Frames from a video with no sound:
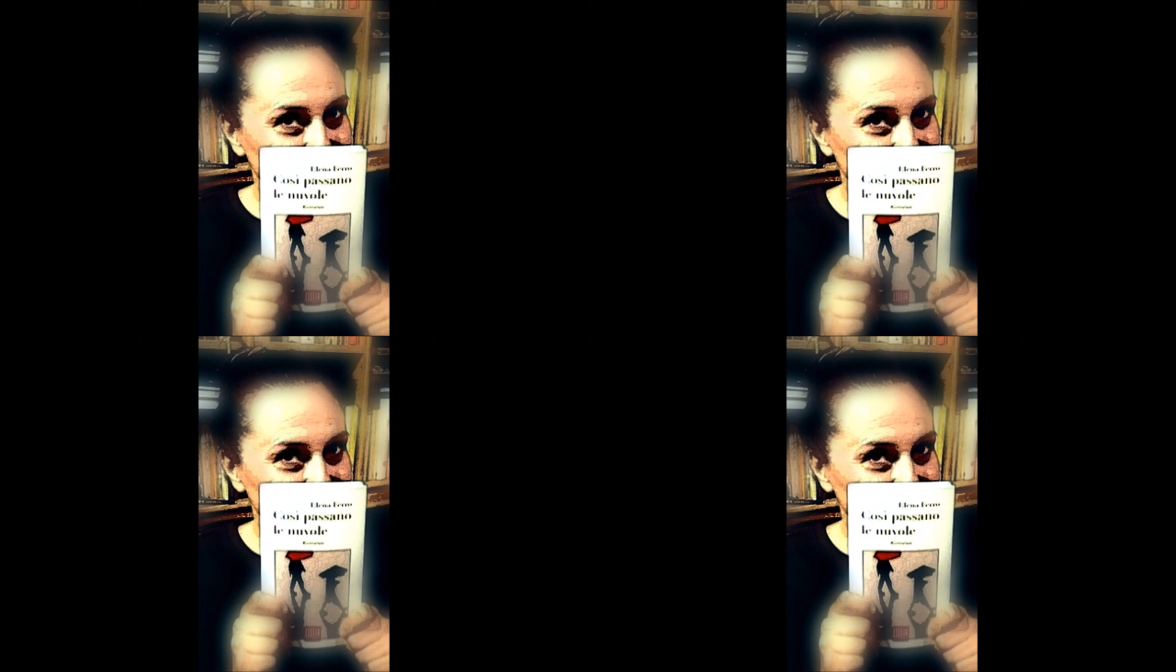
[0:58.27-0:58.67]

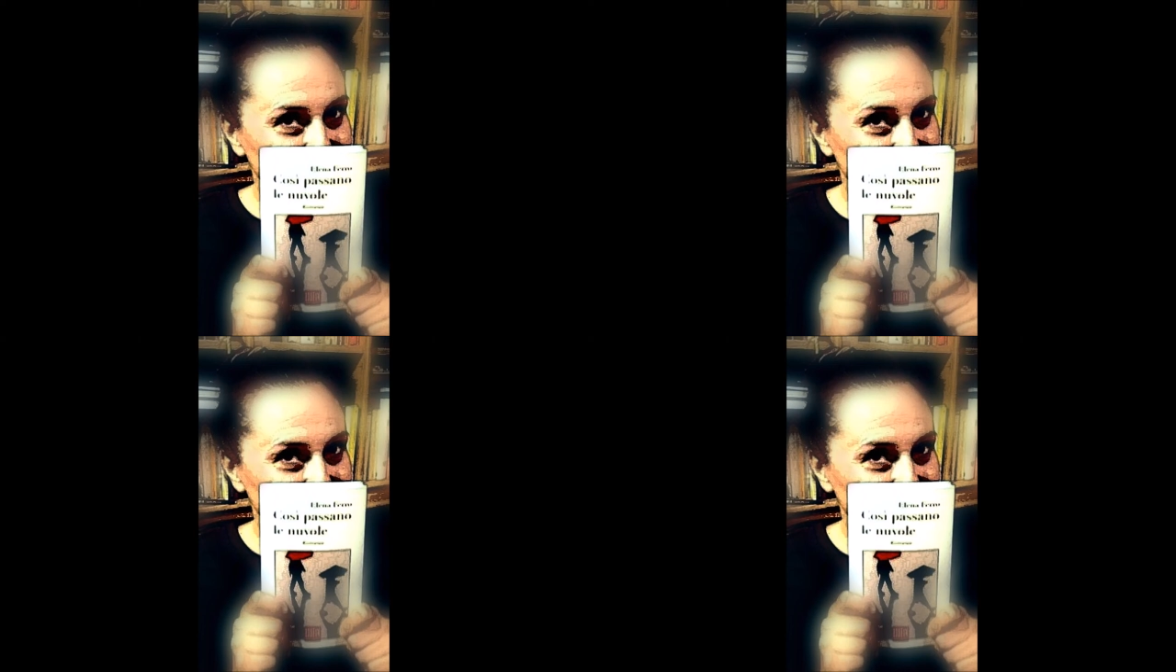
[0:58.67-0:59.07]
Che cosa
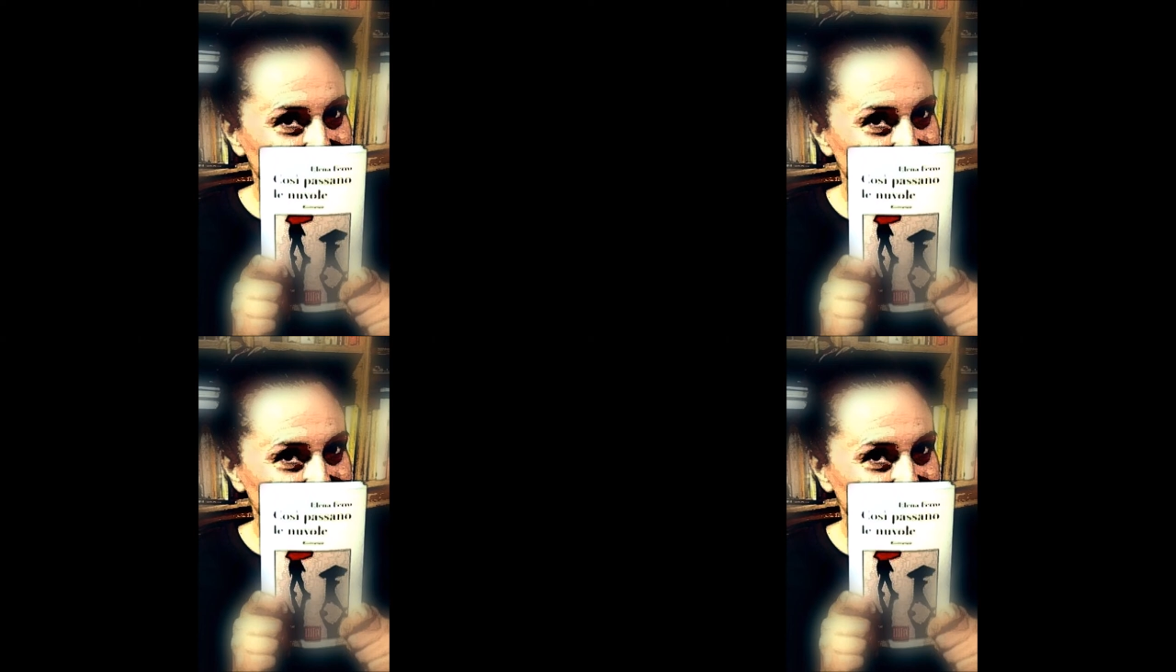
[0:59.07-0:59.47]
mi tiene
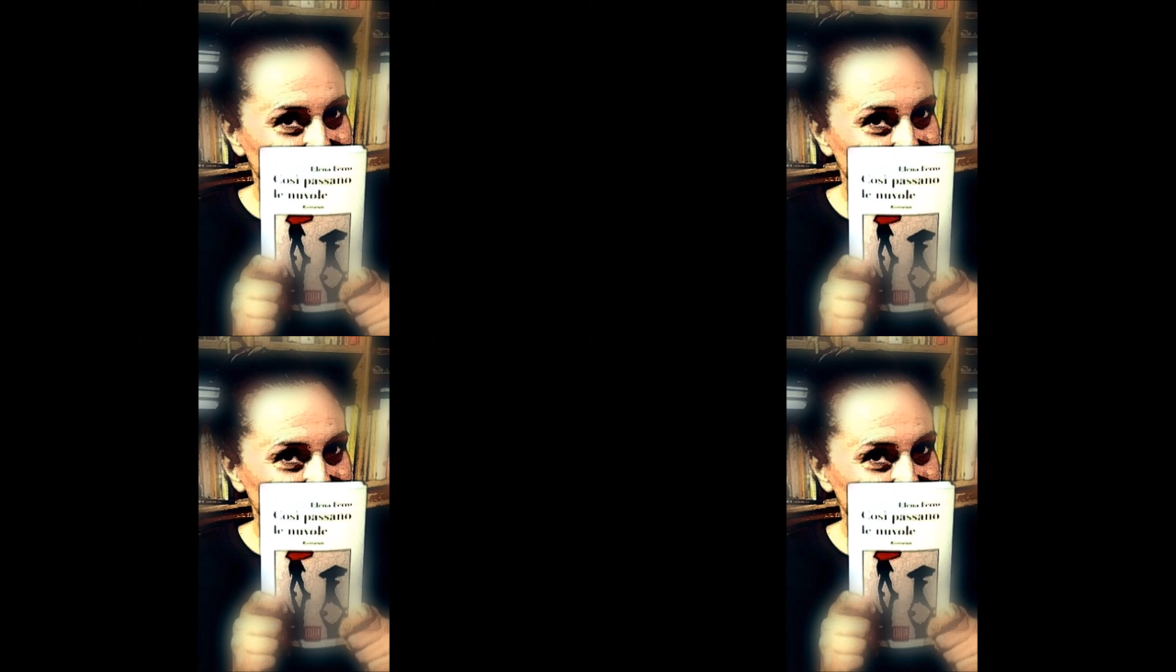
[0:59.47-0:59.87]
ancora
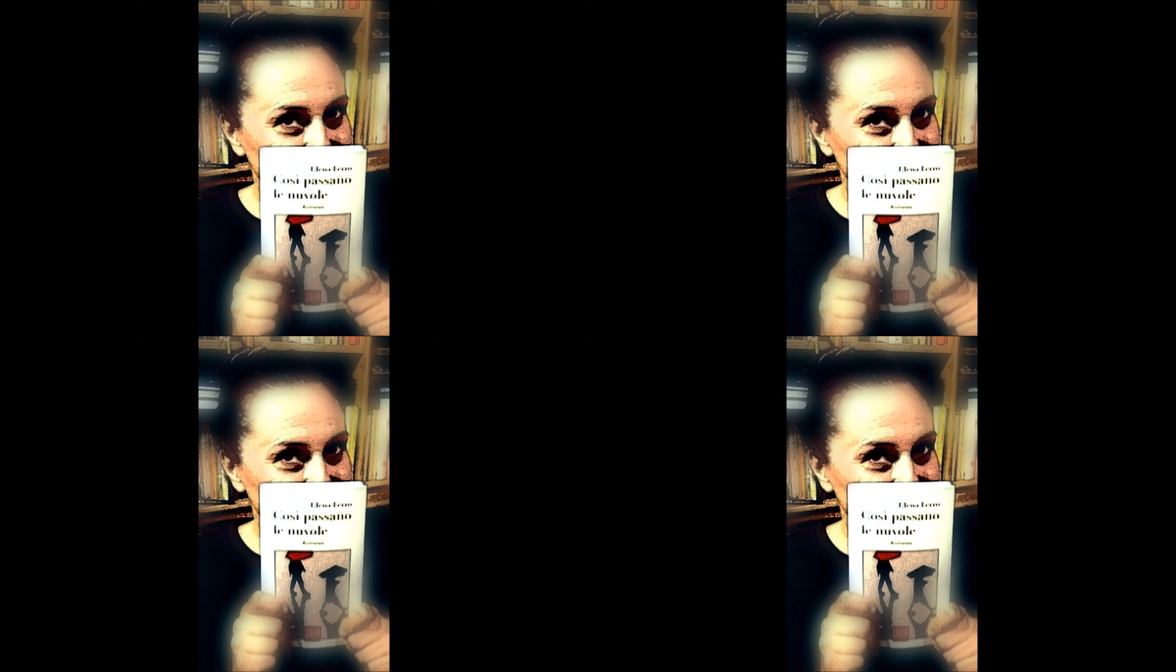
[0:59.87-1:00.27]

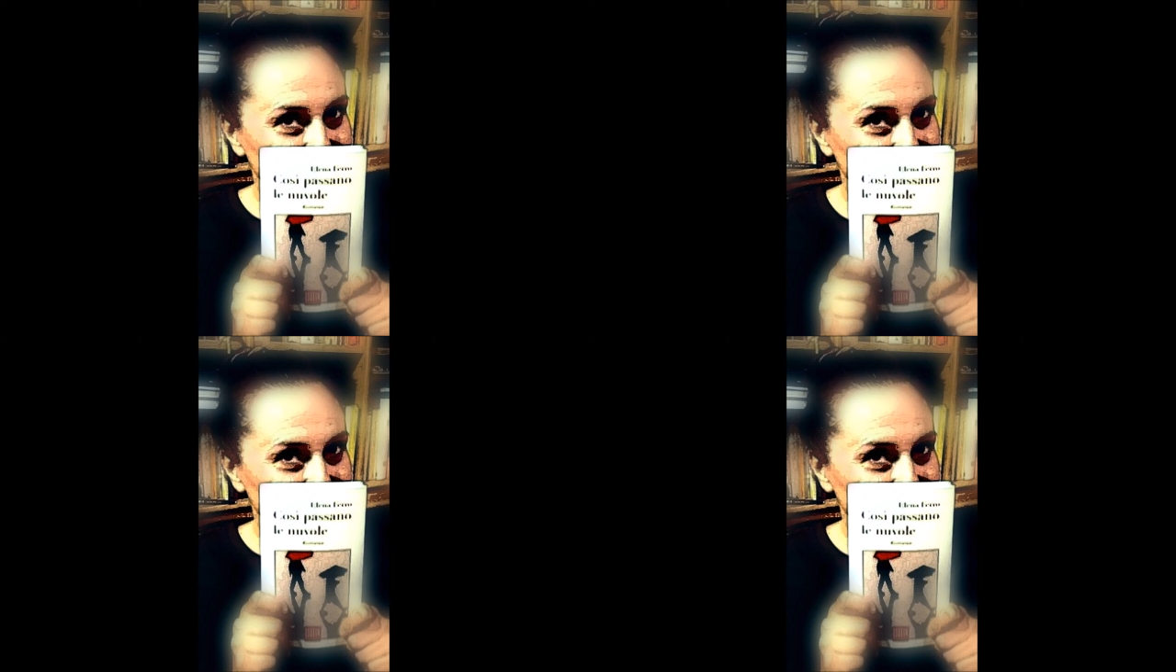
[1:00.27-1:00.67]
aggrappato qui?